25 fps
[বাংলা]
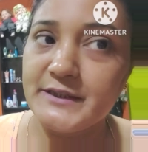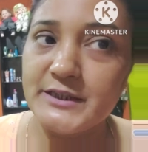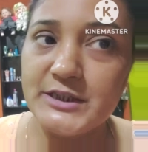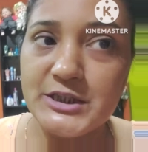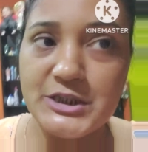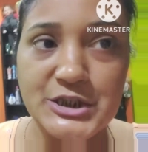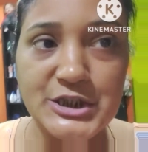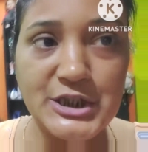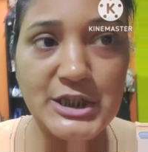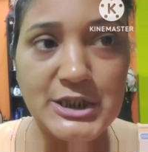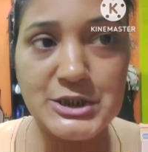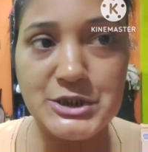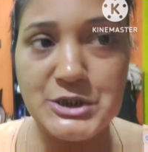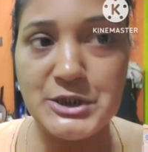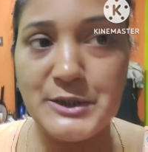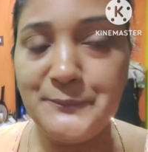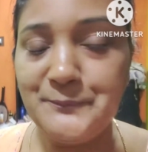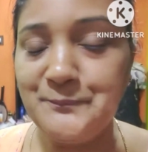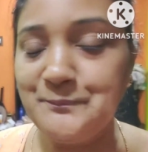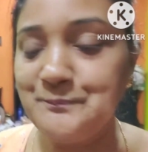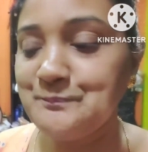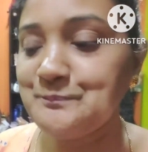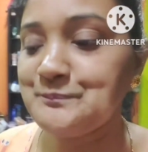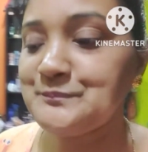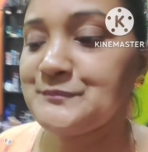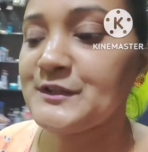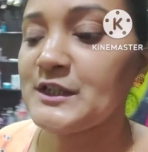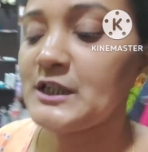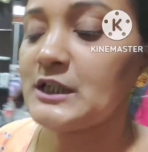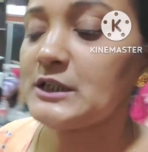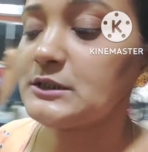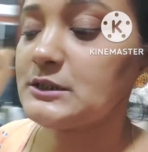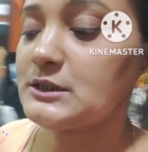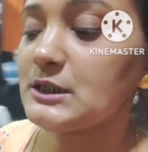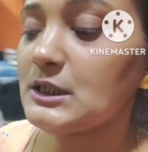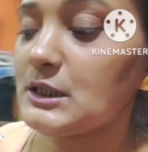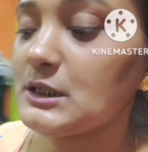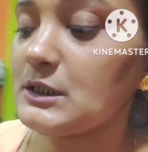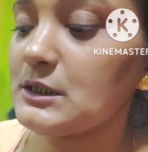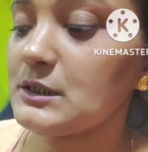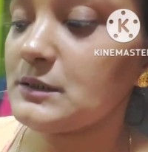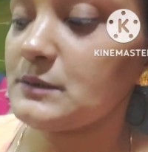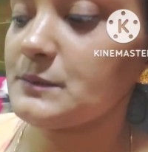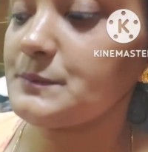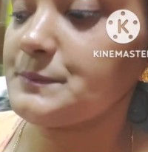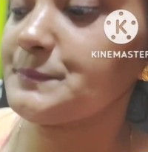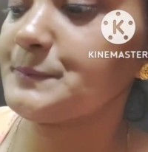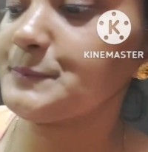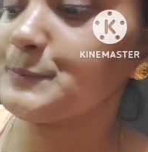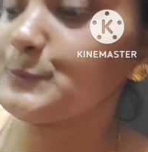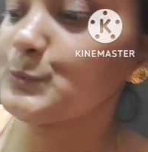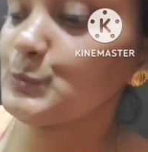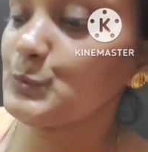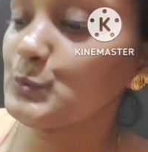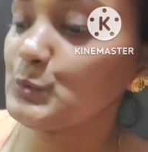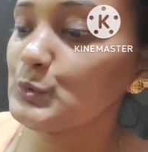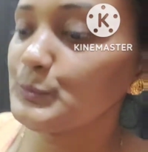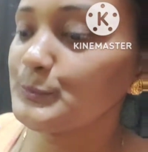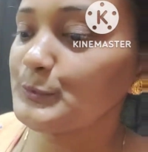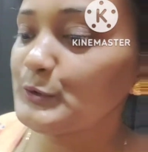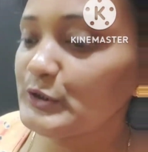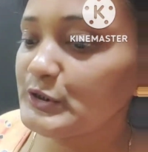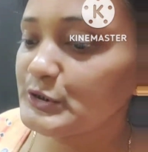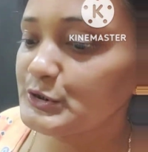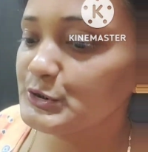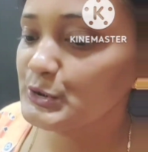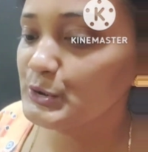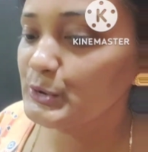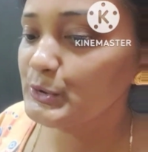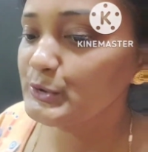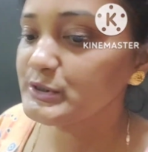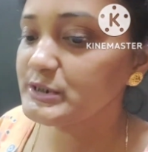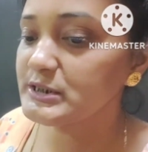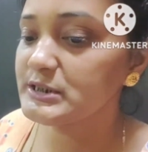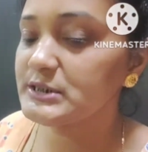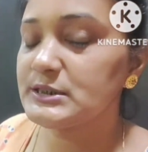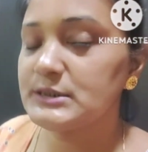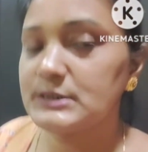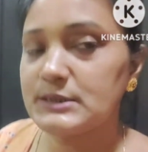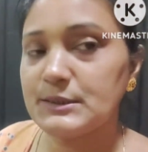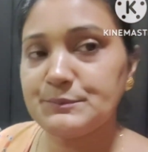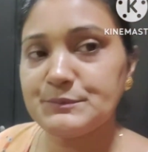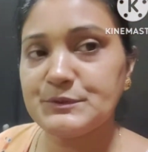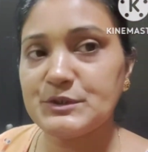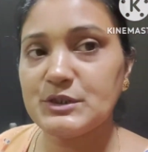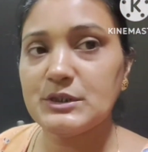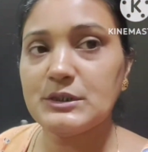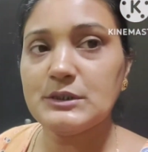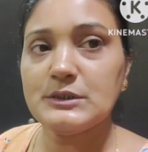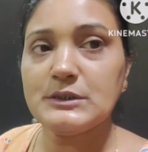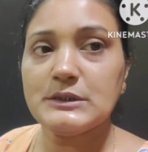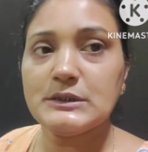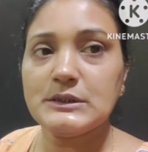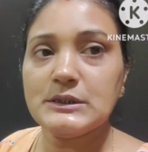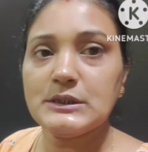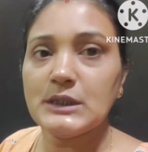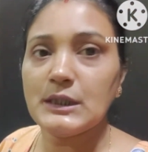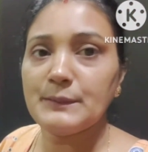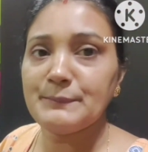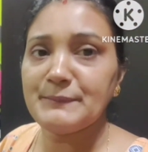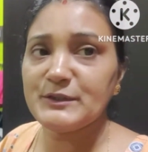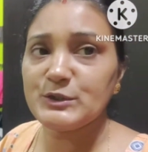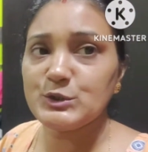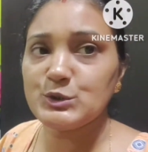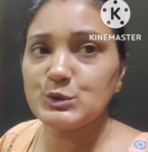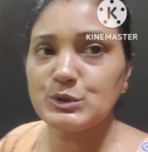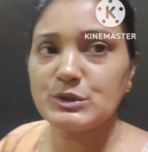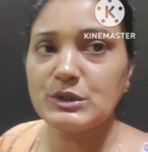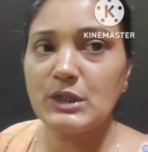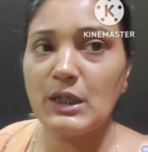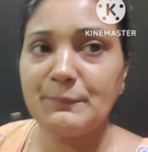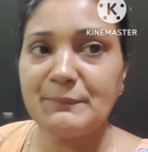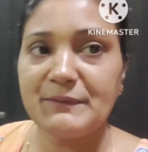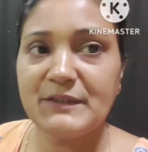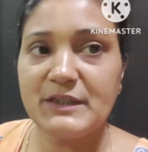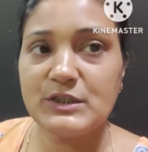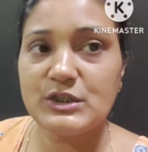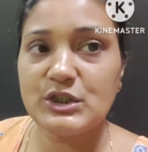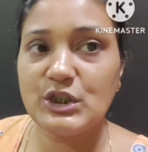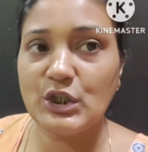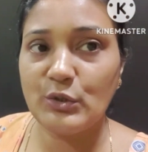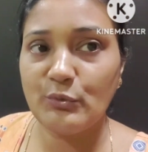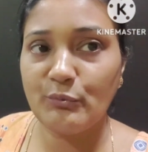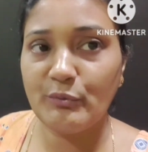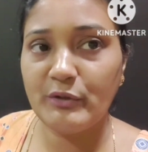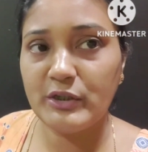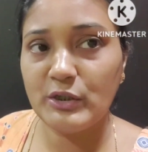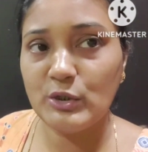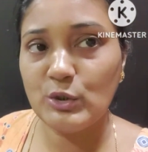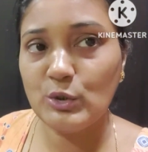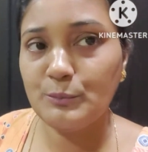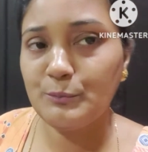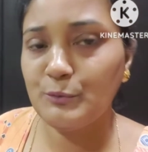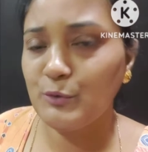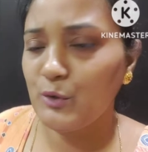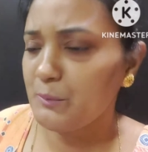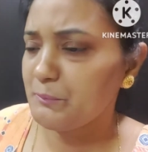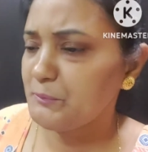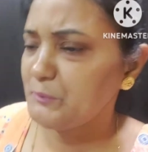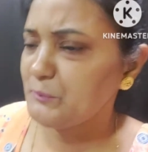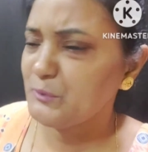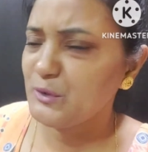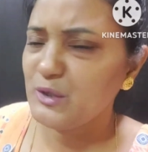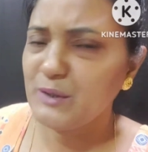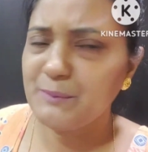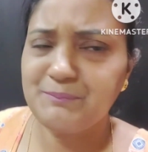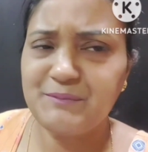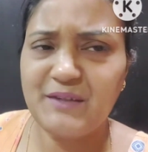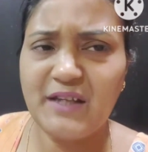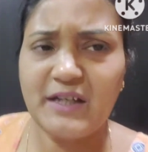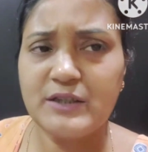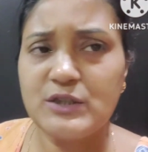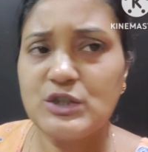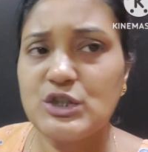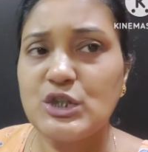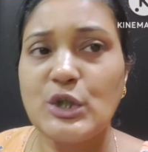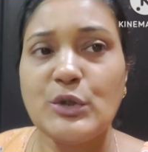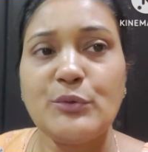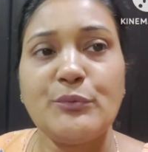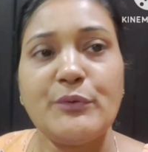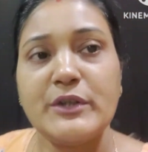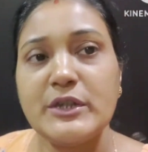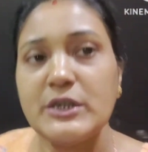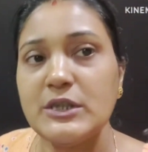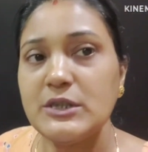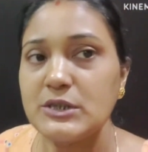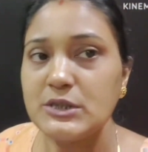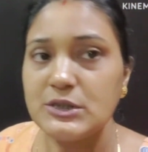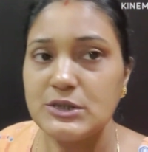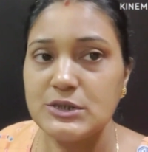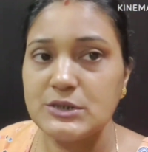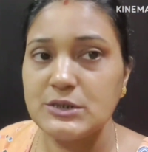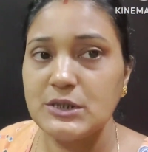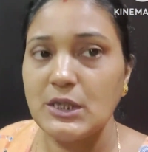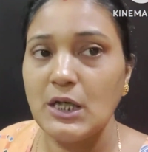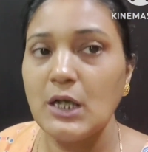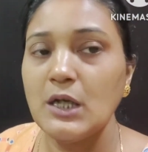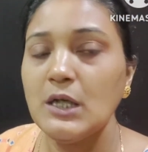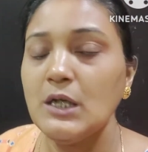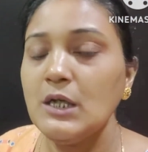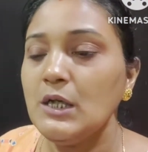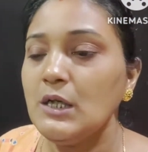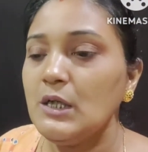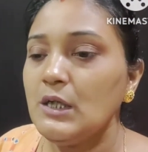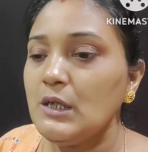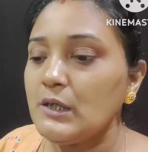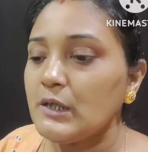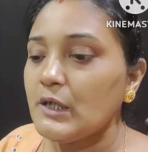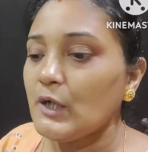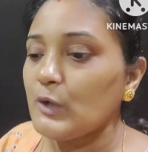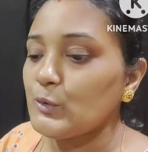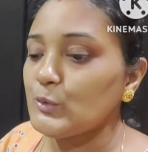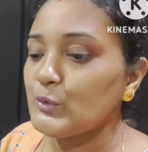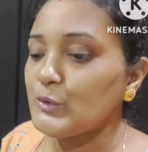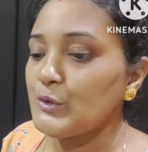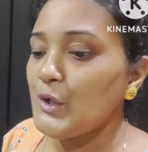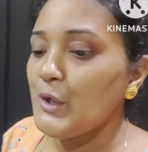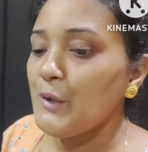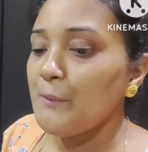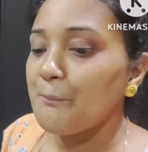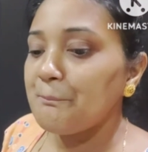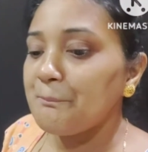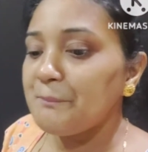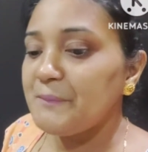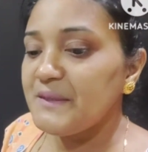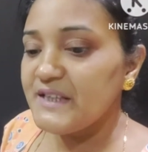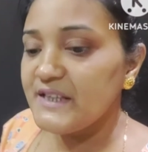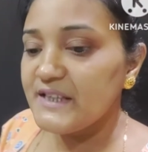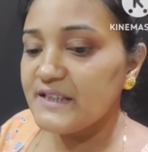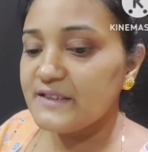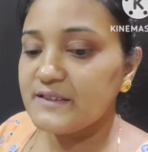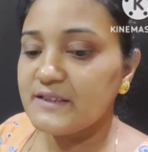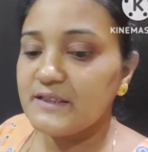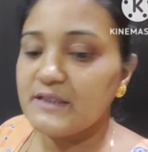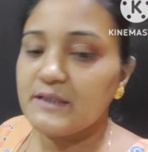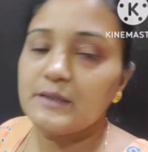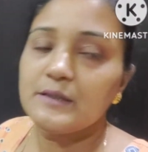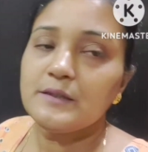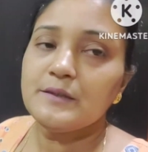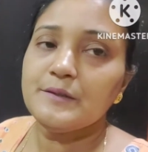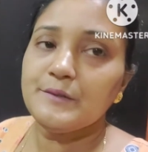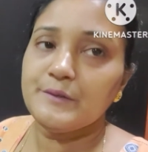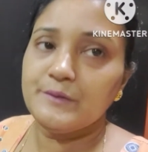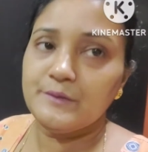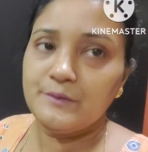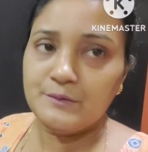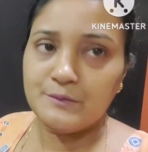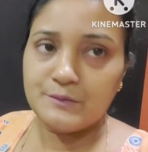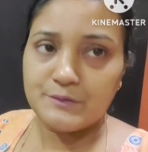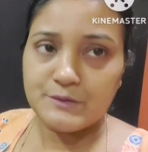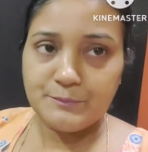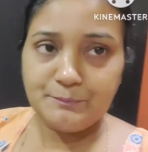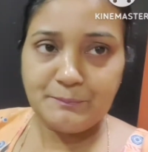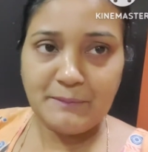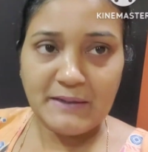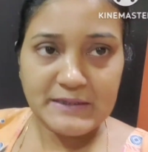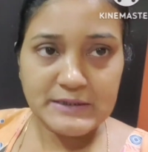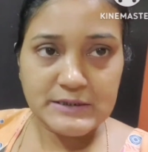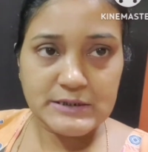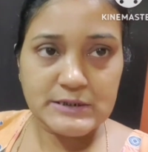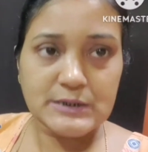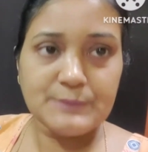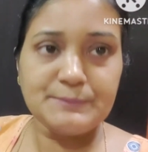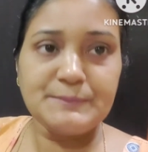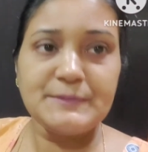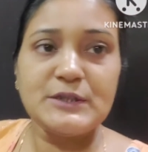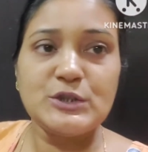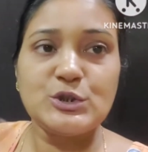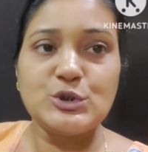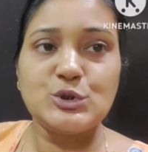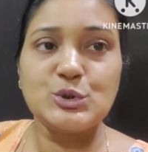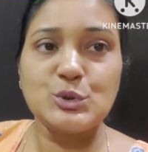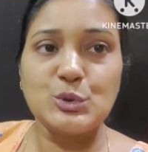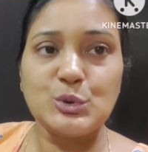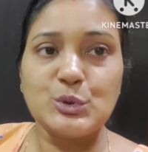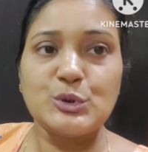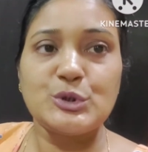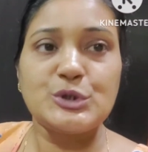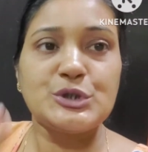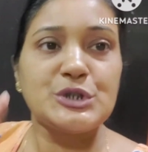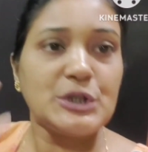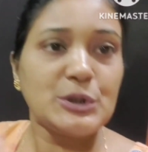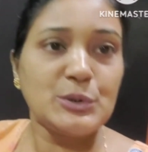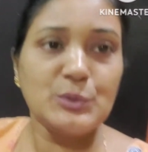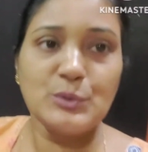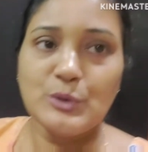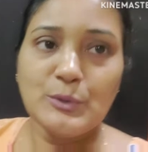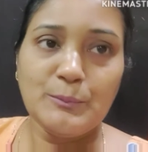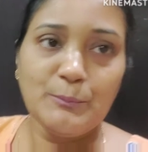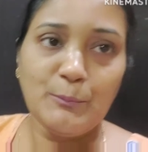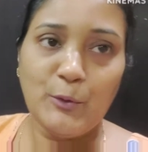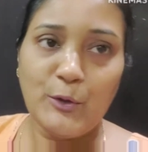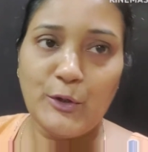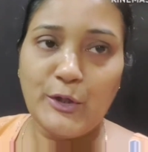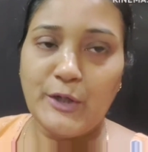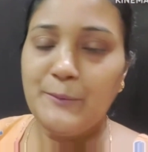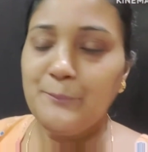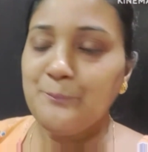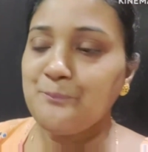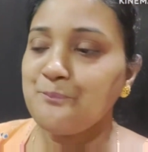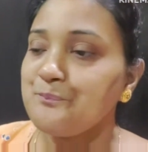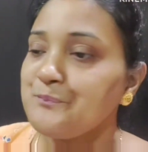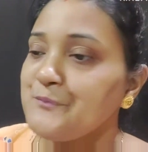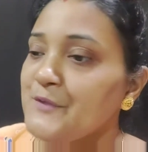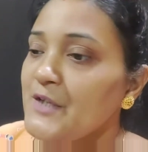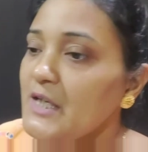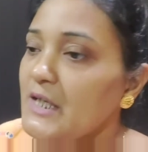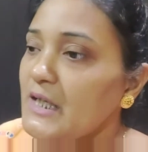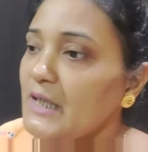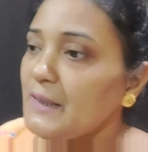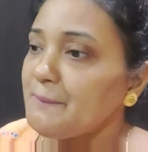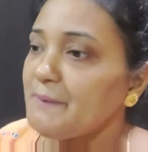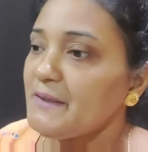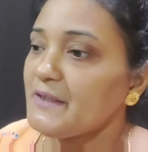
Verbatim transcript: শেষে তা ও বলেছিল যে রিসেপশনে দিদি আমার জন্য আমি কি শেরওয়ানি নেবো আমি বললাম দেখ শেরওয়ানি নিস না কারণ বিয়েতে পাঞ্জাবি জোর সেগুলো পরে এবার